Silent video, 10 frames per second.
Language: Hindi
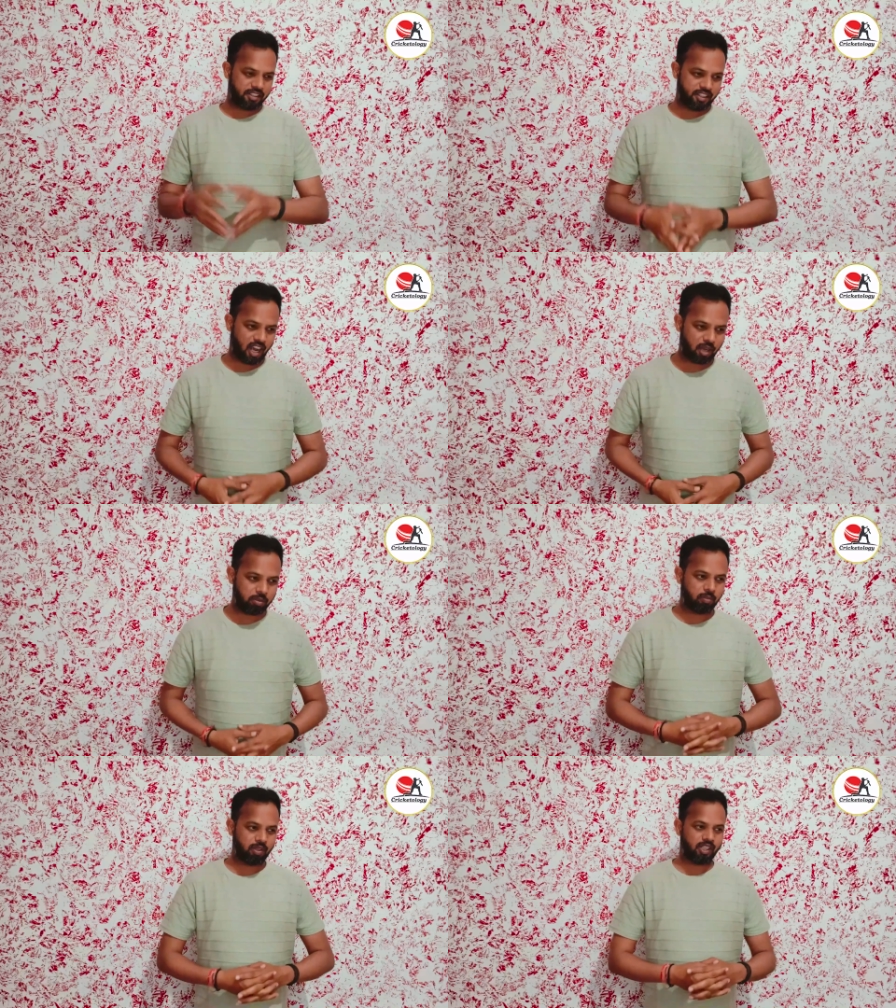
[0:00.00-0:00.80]
यहां
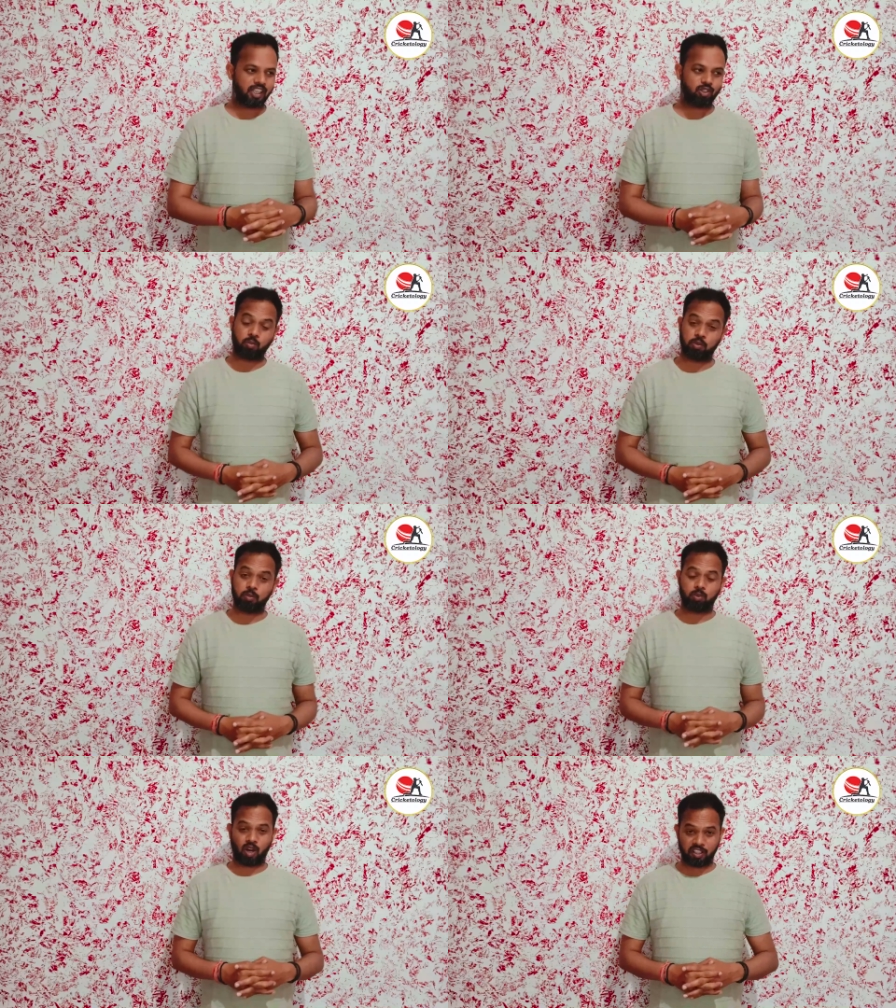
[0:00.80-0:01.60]
भी बन गए तो अपनी
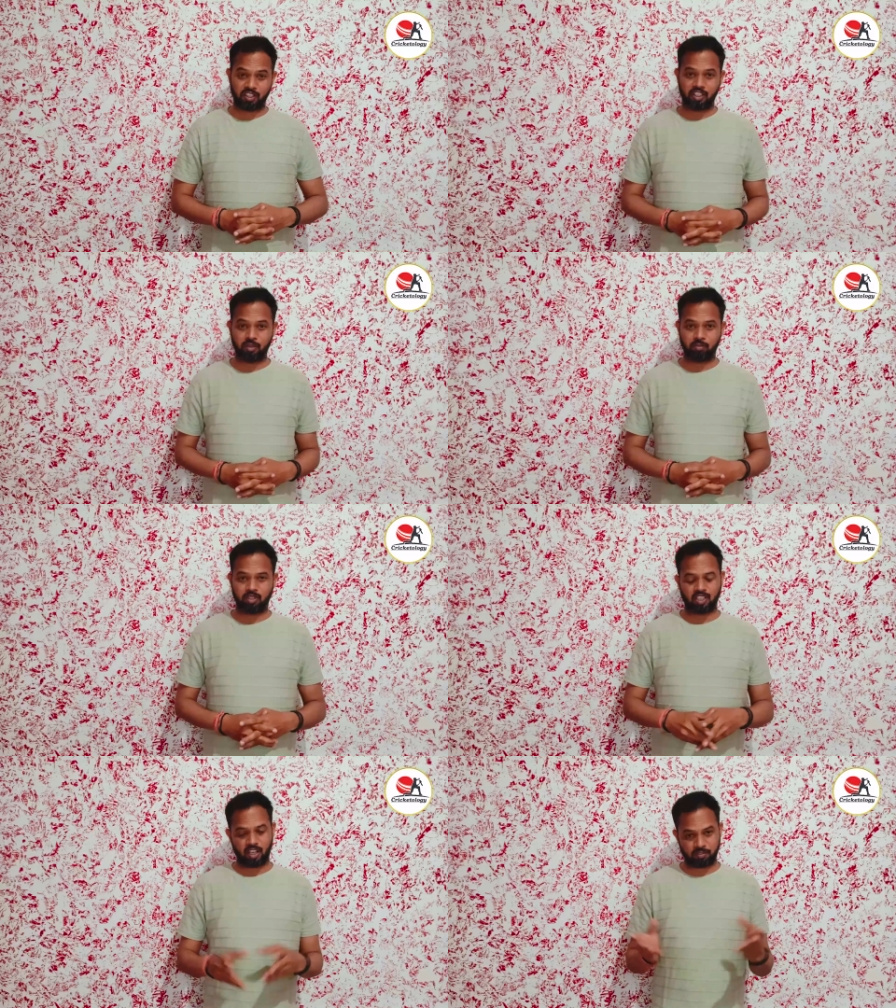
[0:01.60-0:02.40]
पुरानी टीम के
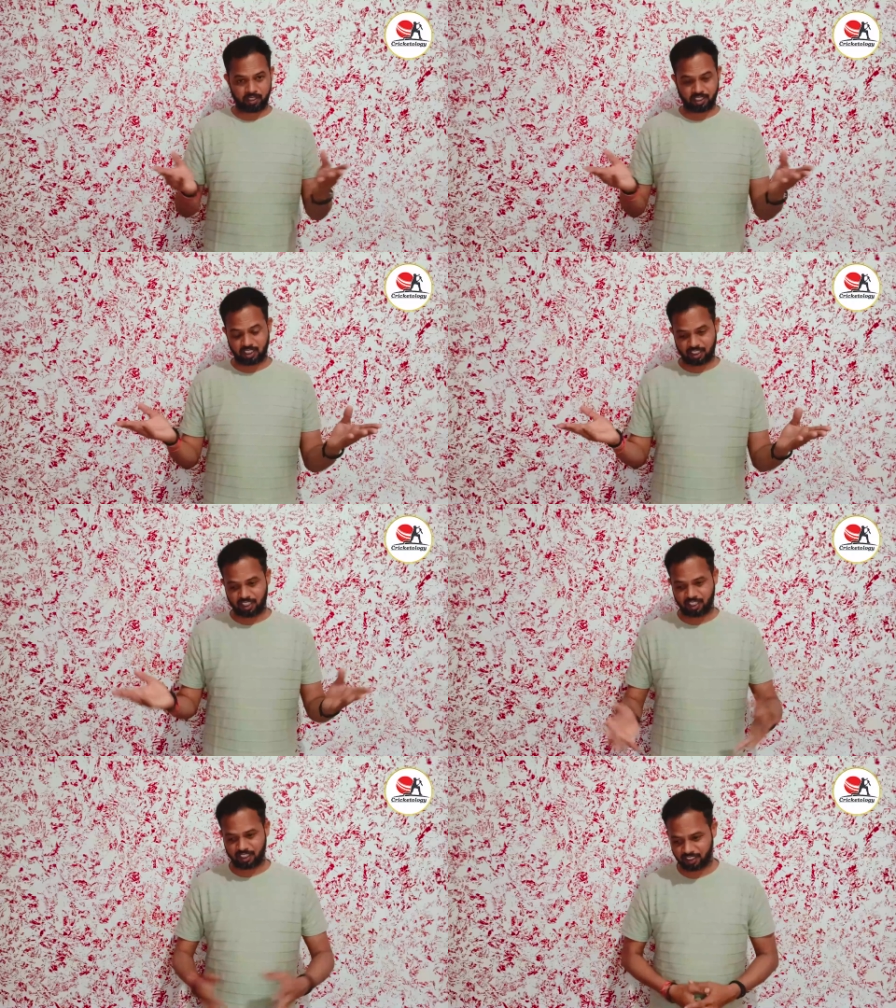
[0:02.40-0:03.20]
खिलाफ कैसा
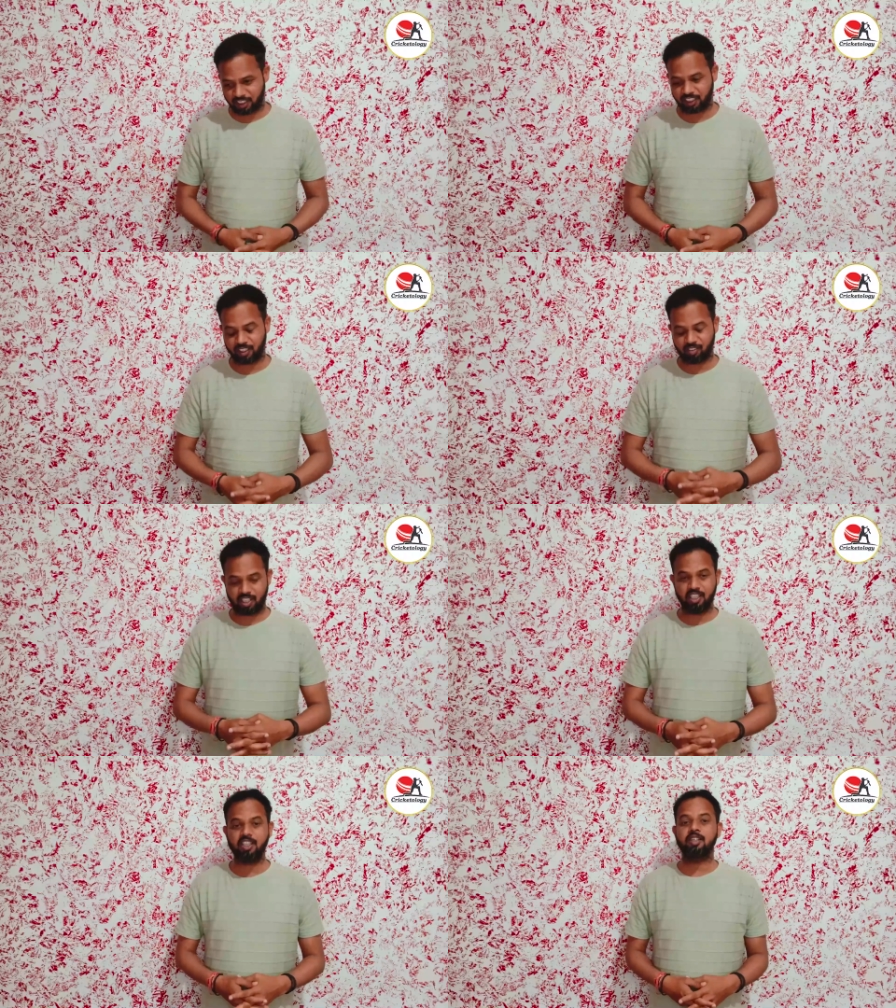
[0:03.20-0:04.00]
खेलेंगे देखने
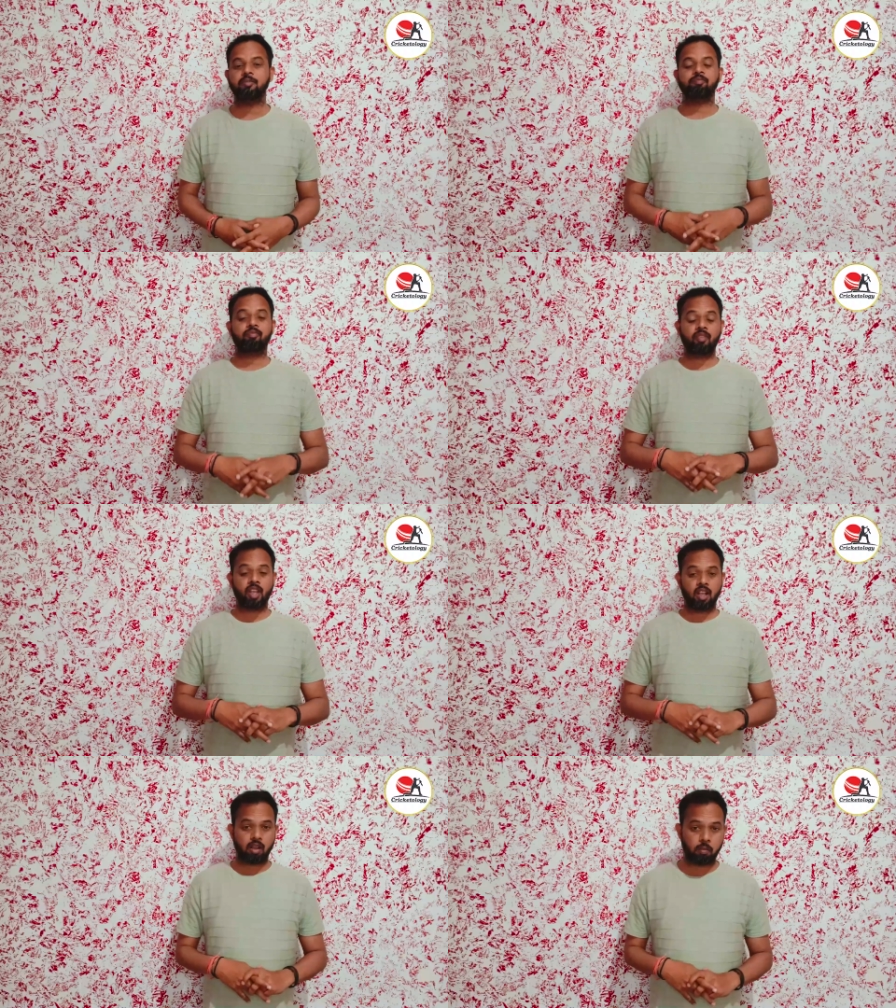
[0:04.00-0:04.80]
वाली
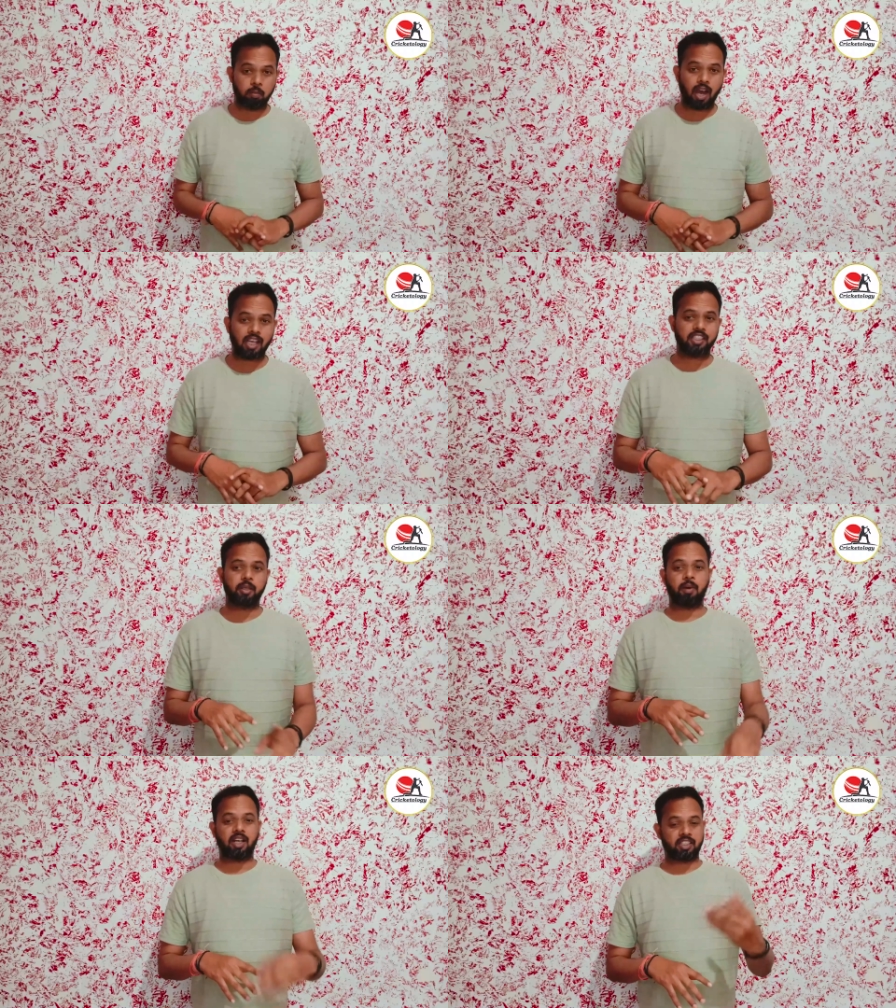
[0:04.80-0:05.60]
बात
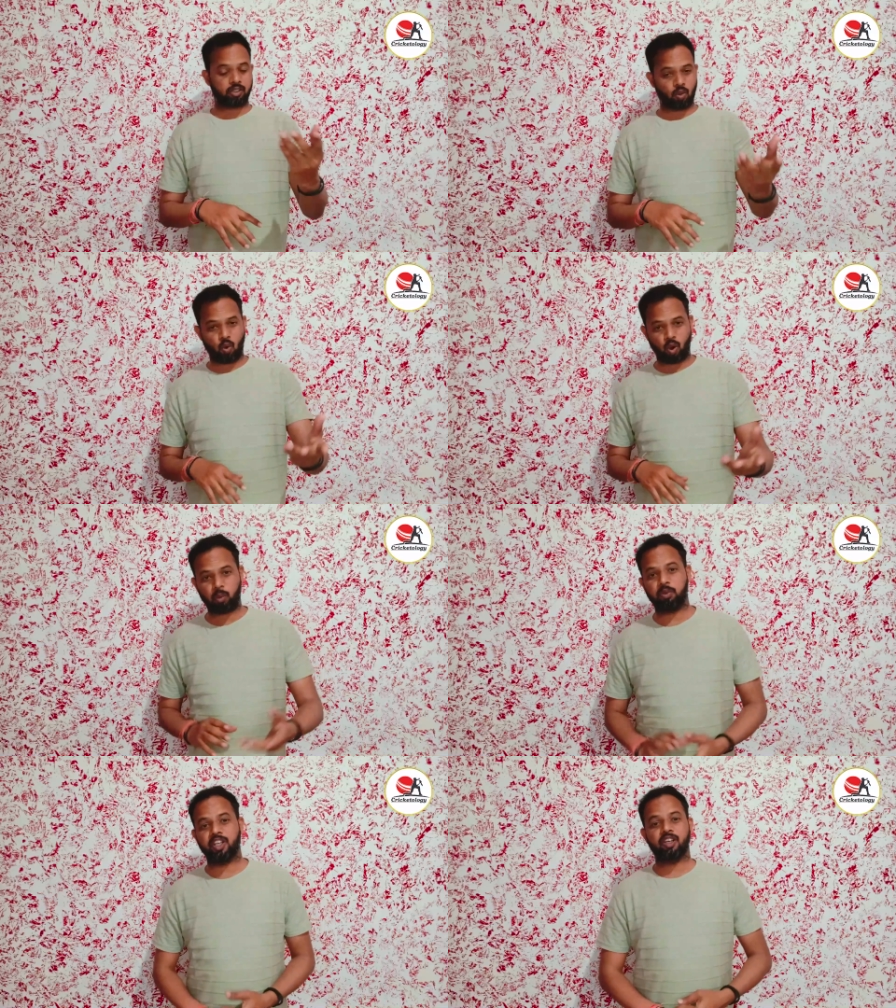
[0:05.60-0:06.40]
है बातें तो
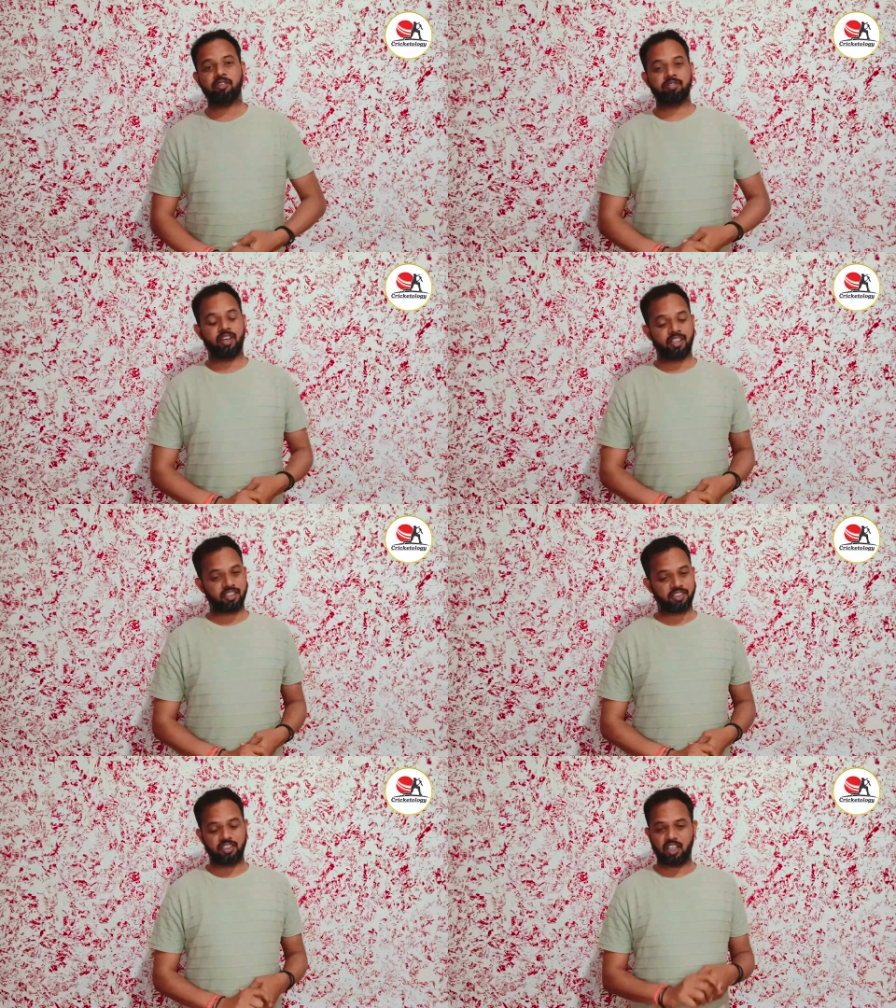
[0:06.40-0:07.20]
और भी हैं
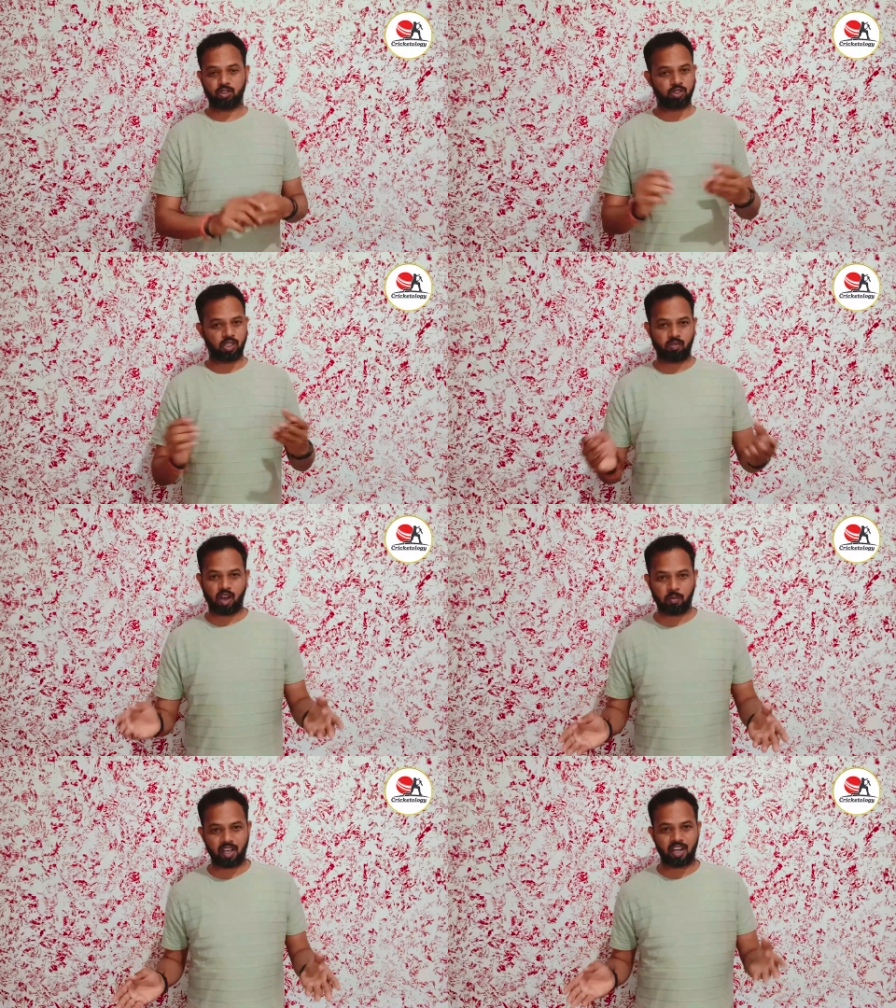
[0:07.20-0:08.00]
फैंटेसी का तो जलवा
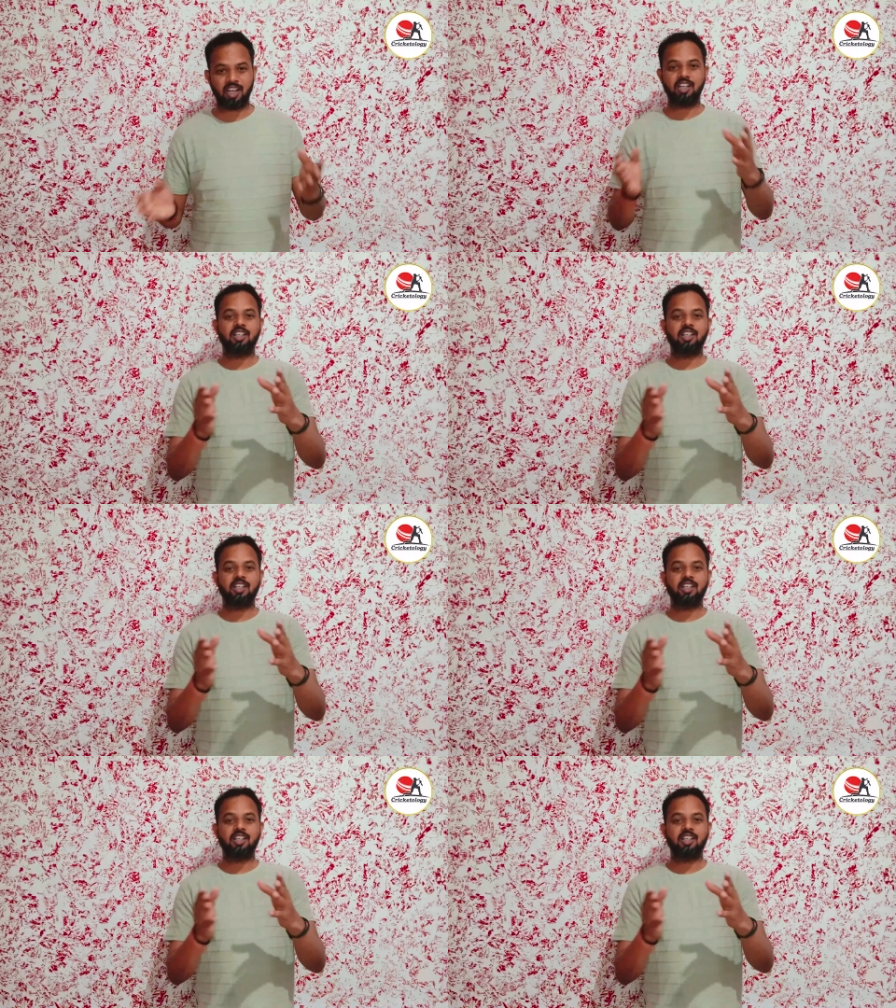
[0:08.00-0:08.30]
हमारा